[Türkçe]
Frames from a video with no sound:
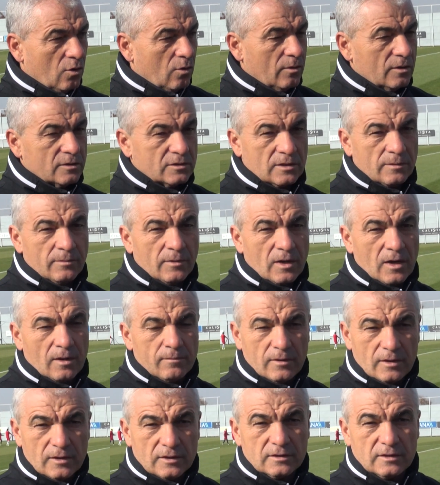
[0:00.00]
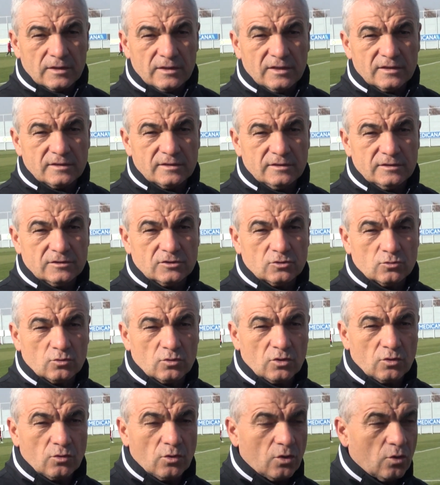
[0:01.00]
O maçta beraberlikte yettiği için
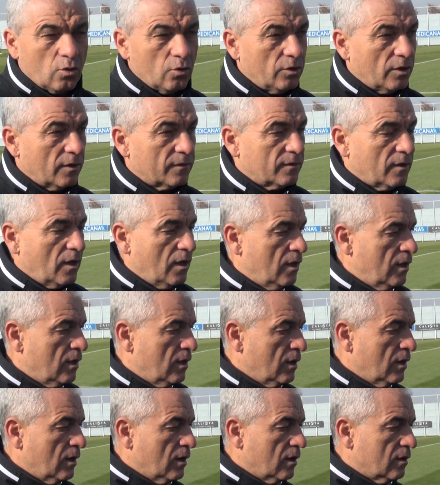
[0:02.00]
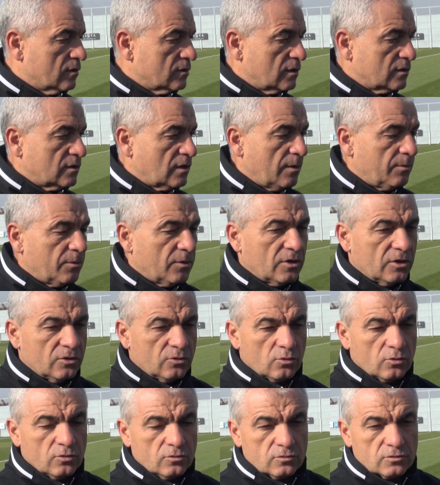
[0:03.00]
ona göre oynandı. O yüzden tebrik
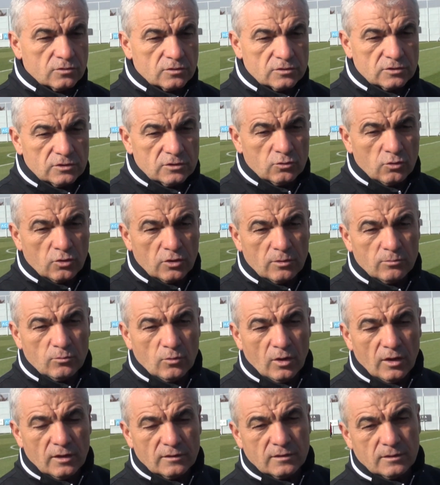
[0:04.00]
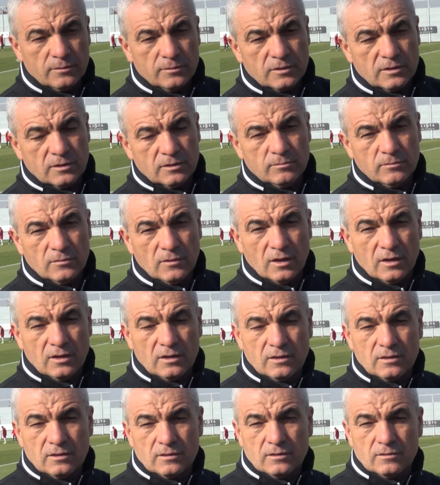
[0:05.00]
ediyoruz. Şimdi önemli olan tabii ki e,
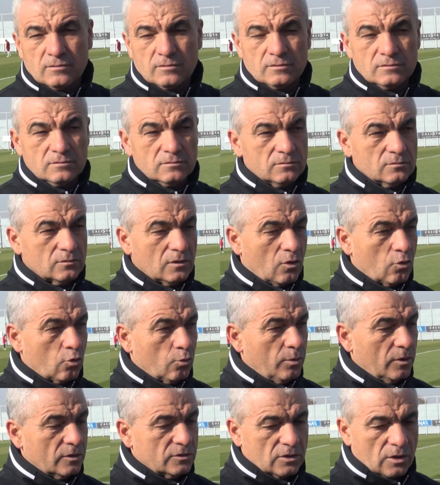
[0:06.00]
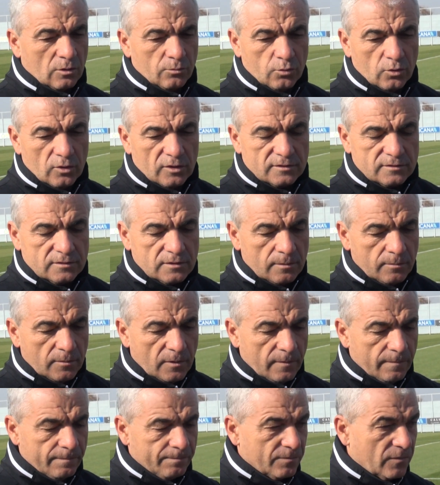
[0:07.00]
Avrupa Şampiyonası
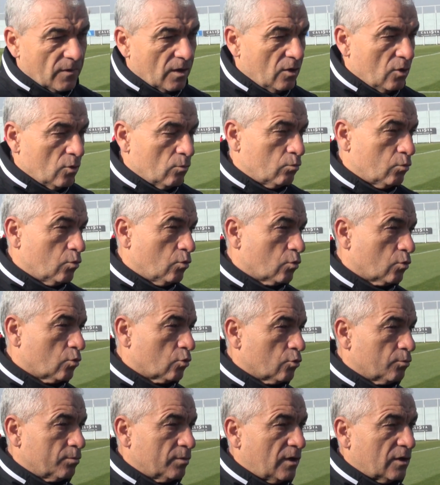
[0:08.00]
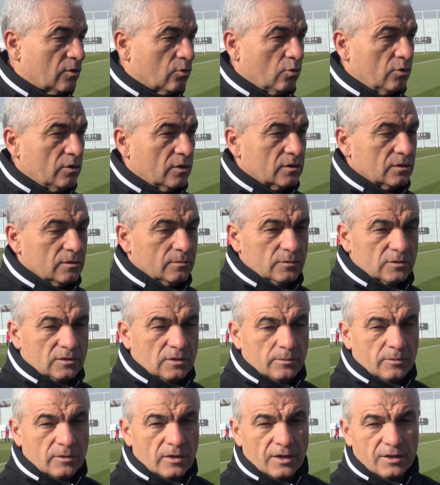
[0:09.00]
ama bu gruplarda oynadığımız
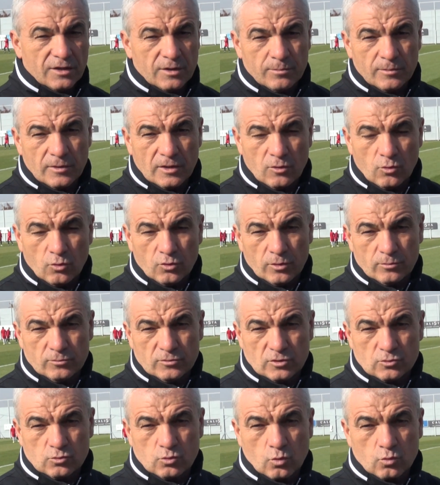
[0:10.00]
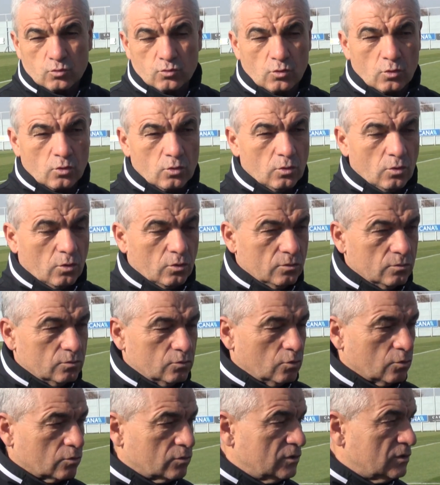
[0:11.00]
gibi rakiplerle oynamayacağız. Çok zorlu,
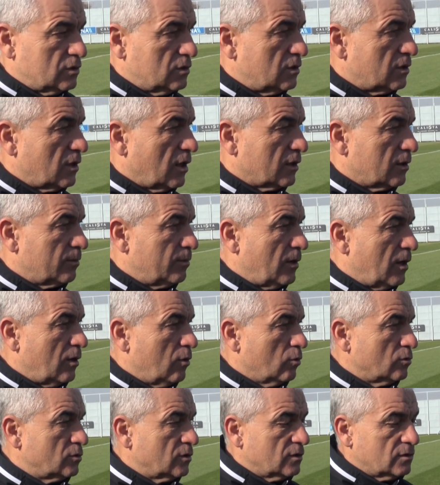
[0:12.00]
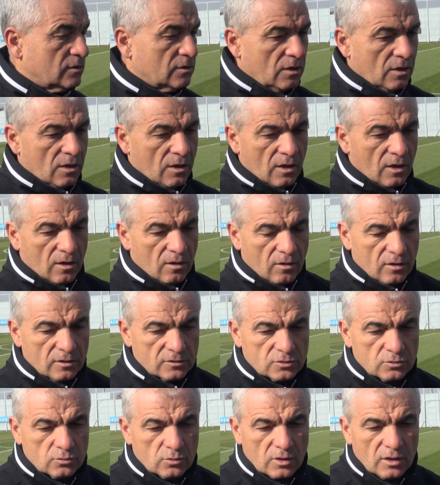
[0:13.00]
çok dişli rakiplerle oynayacağız. Onun
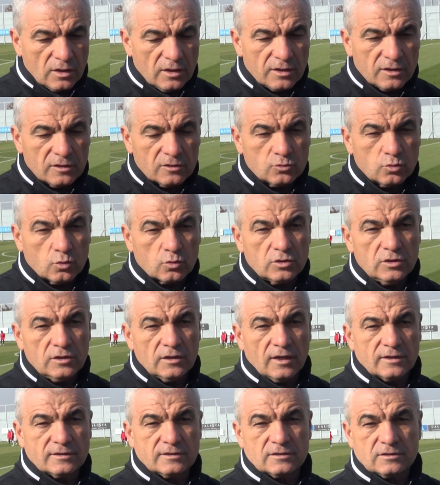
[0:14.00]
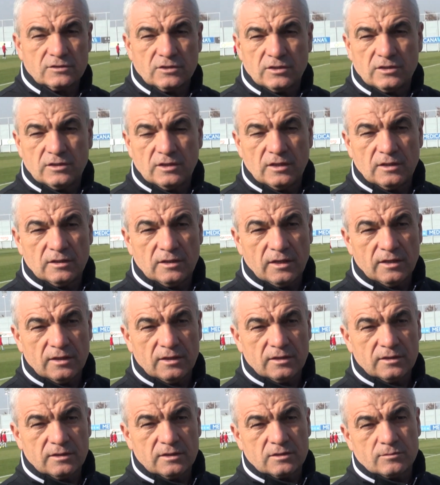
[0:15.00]
için oralara da çok iyi hazır şekilde
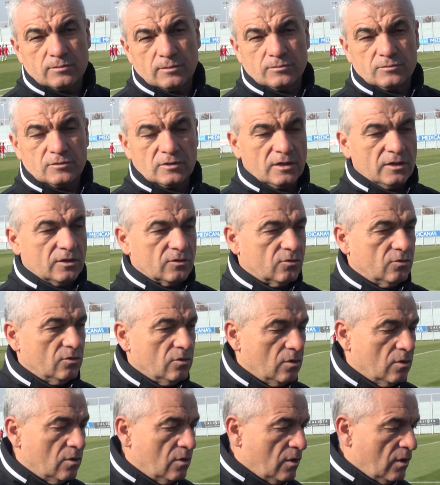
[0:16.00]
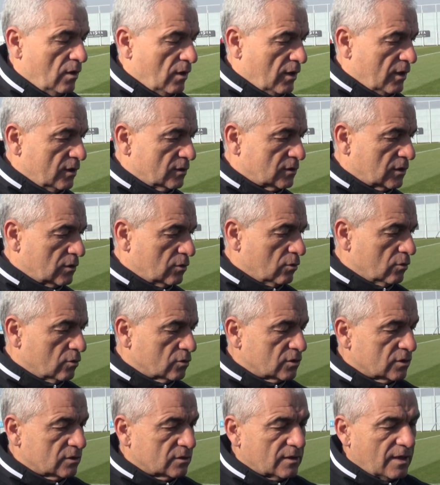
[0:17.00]
gitmemiz gerekiyor. E, Şenol
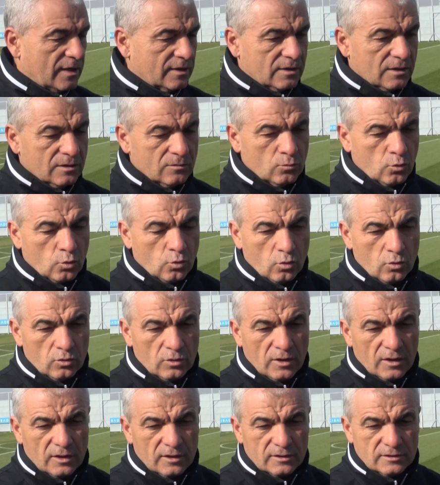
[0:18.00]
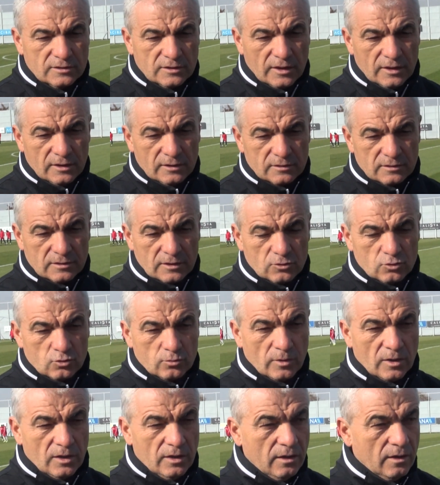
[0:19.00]
Hoca zaten bu konularda şey
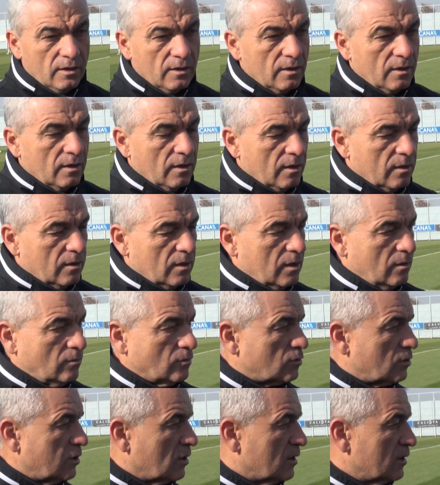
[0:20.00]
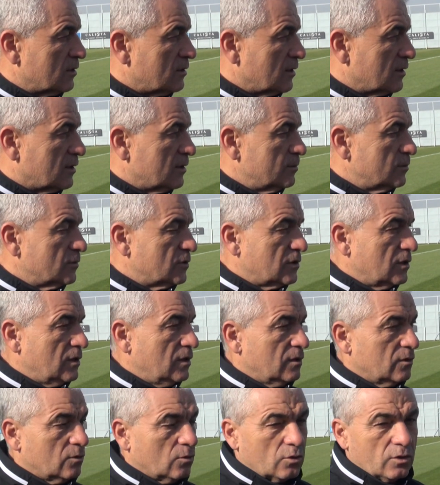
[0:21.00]
tecrübeli e, mutlaka takımımız da
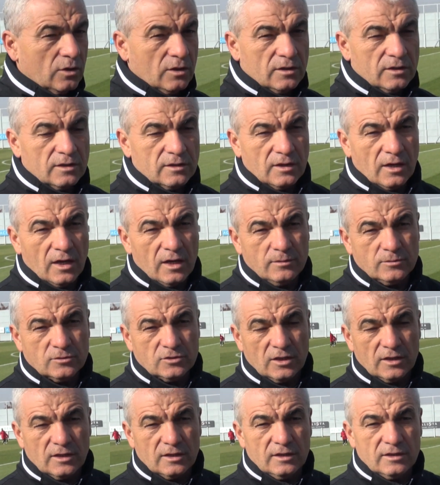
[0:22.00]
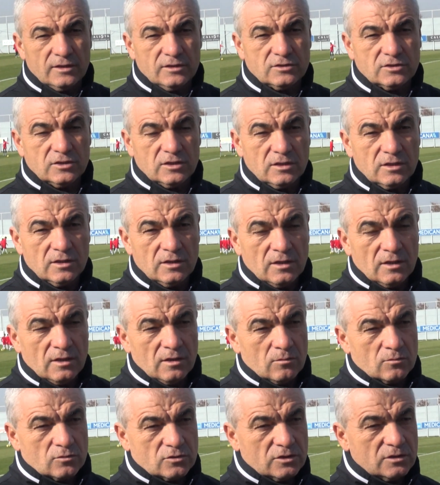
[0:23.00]
oralara daha iyi bir şekilde gidecek.
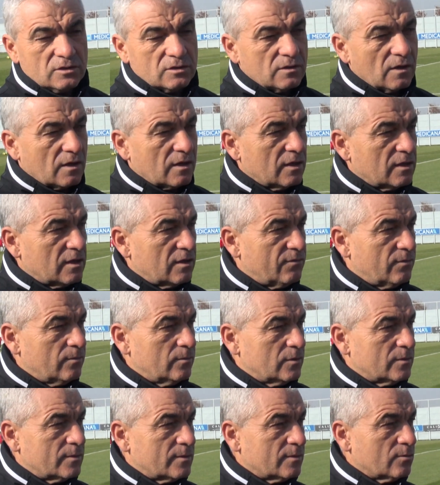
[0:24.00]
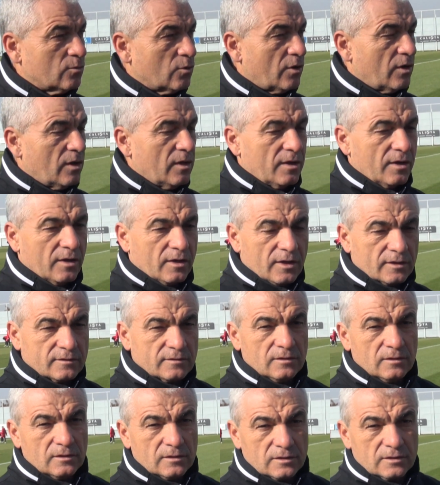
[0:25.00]
Şimdi tek hedefimiz bizim oralara
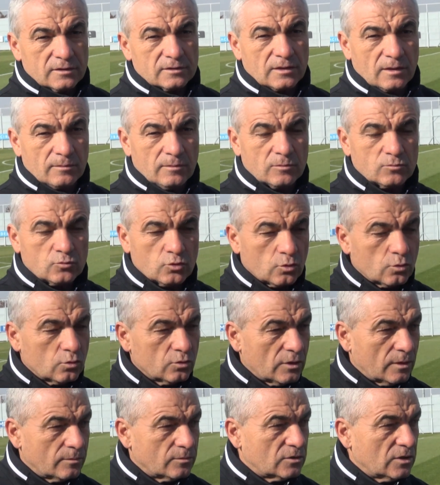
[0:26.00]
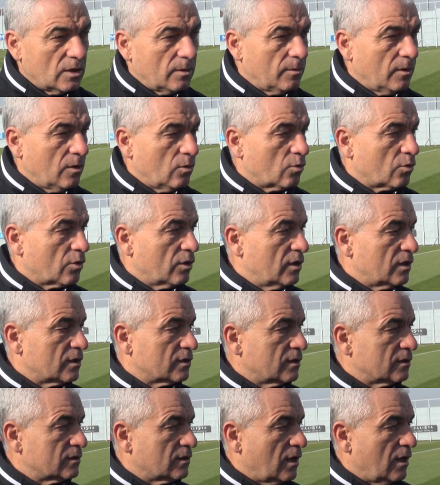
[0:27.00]
katıldık. Tamam çok güzel bir şey ama
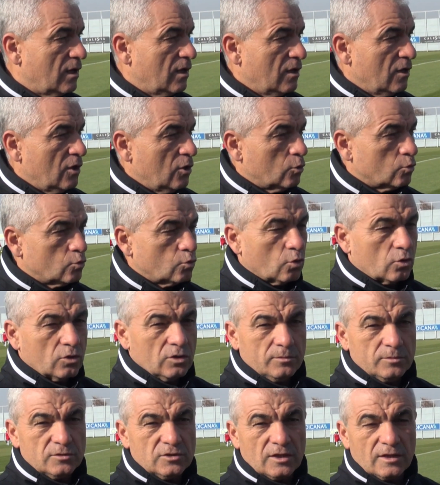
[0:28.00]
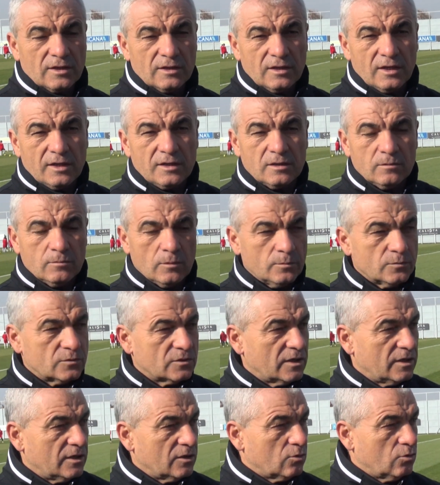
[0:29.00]
oralardan da çok iyi bir şekilde ayrılmamız
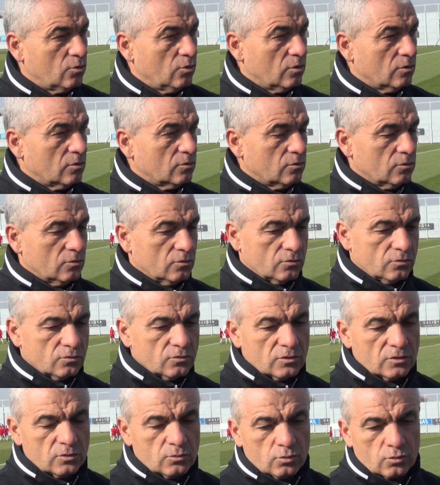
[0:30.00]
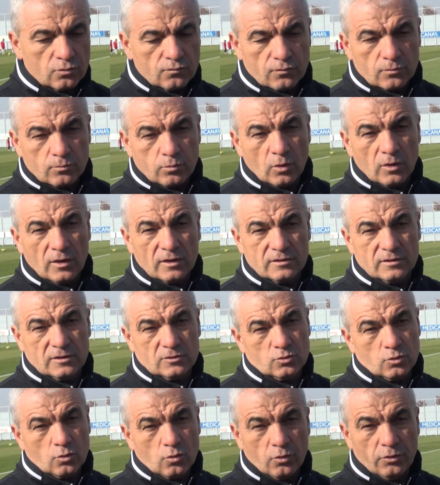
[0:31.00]
gerekiyor. E, çünkü Türk futbol adına
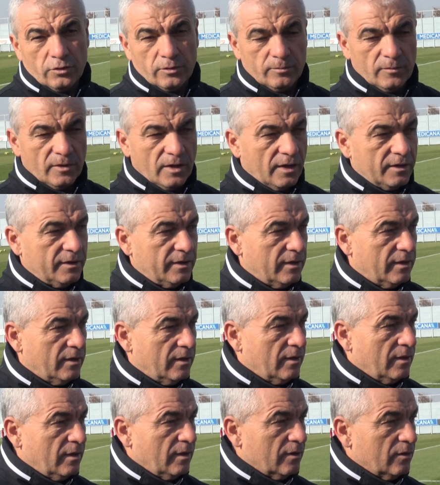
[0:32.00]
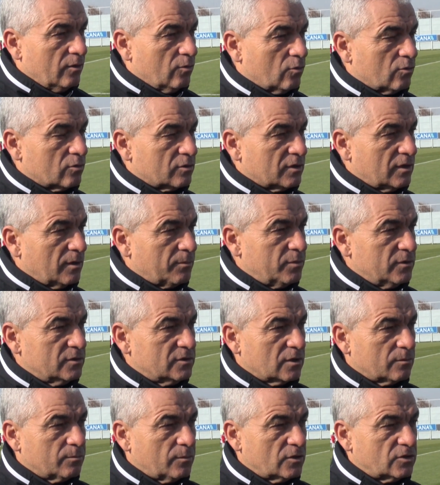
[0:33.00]
çok önemli. Yani e, orada
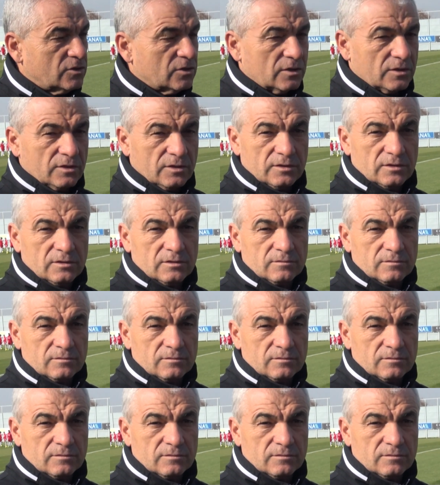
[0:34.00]
yapılacak başarı,